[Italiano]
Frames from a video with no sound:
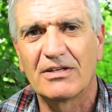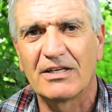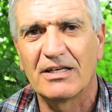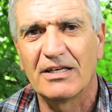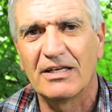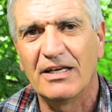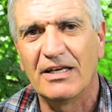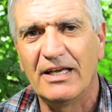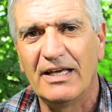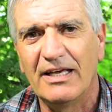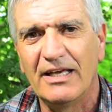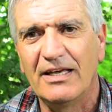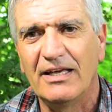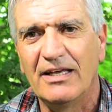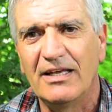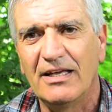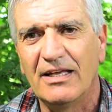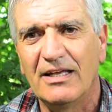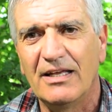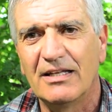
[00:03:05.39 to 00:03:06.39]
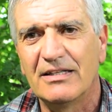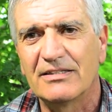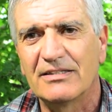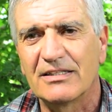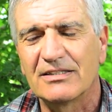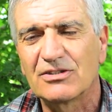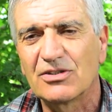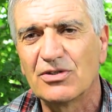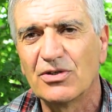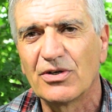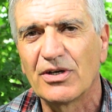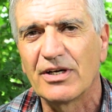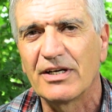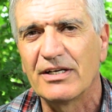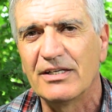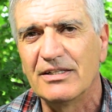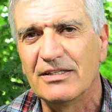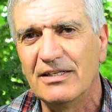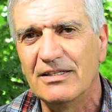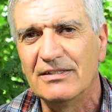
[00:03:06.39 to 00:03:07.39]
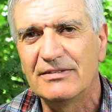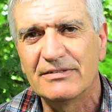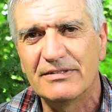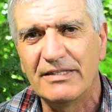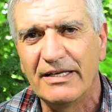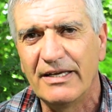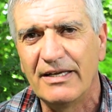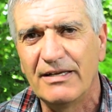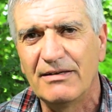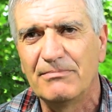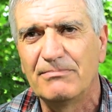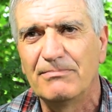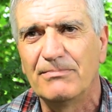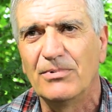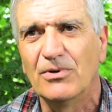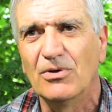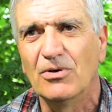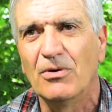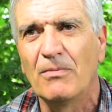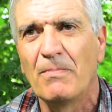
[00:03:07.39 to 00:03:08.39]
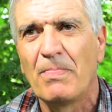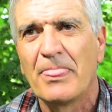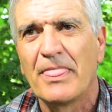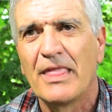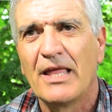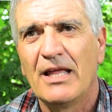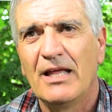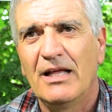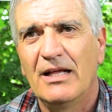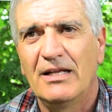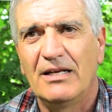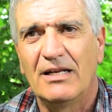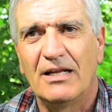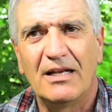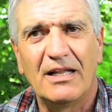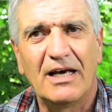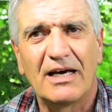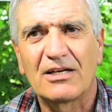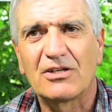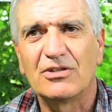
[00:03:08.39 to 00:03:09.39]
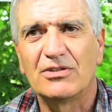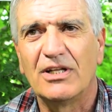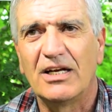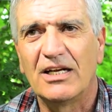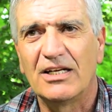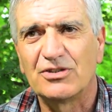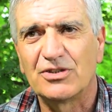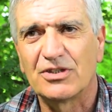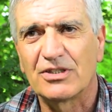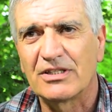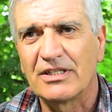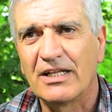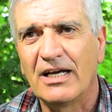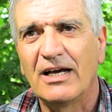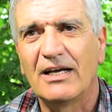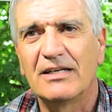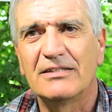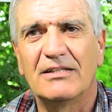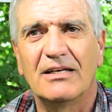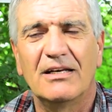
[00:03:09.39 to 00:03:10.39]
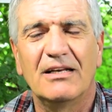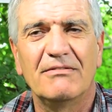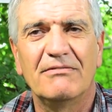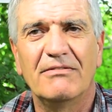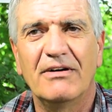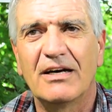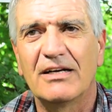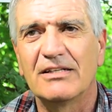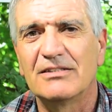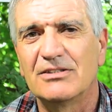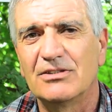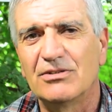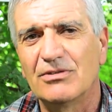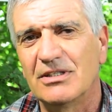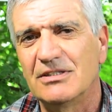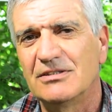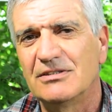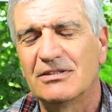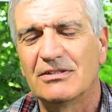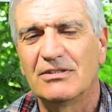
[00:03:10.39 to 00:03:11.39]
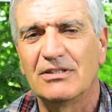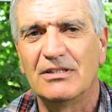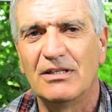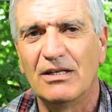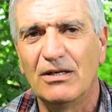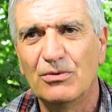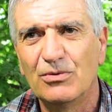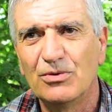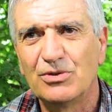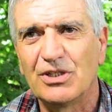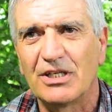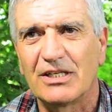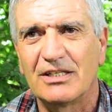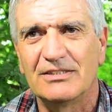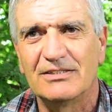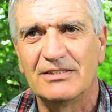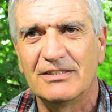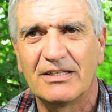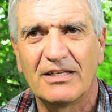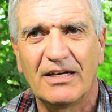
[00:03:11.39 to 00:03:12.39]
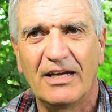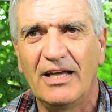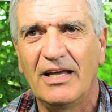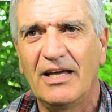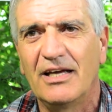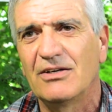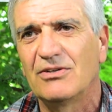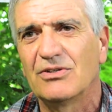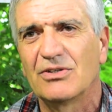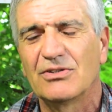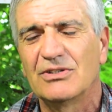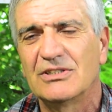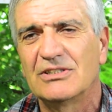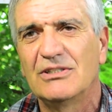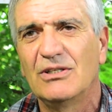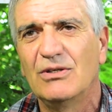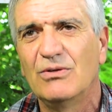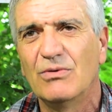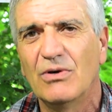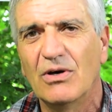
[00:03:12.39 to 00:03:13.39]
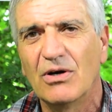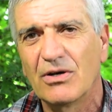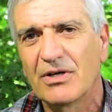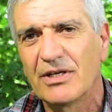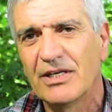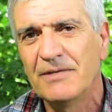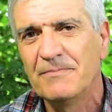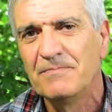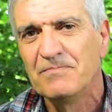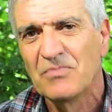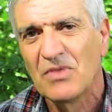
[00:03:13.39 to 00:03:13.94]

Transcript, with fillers: che è il trascorrere del tempo nell'arco della giornata e le varie situazioni di luce che si creano in questi luoghi,